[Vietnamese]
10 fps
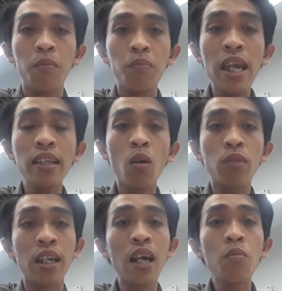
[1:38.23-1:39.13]
biết trong
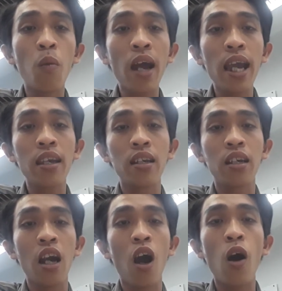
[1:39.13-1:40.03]
tỉnh thất bồng lai
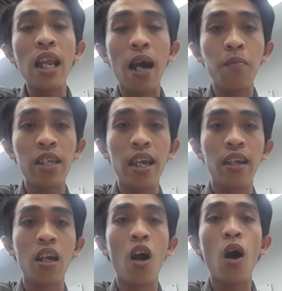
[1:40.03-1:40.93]
họ làm gì
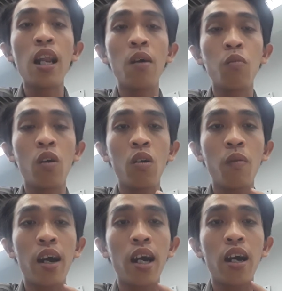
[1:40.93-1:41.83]
họ làm
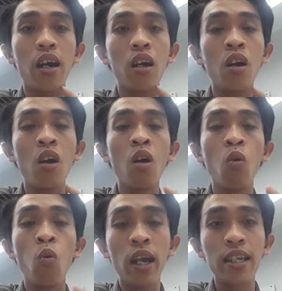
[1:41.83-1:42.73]
và
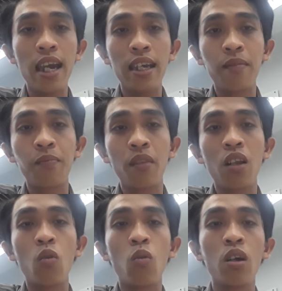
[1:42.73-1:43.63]
quyệt gì
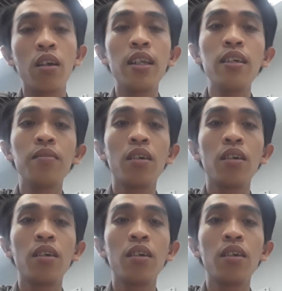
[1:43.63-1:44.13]
đó.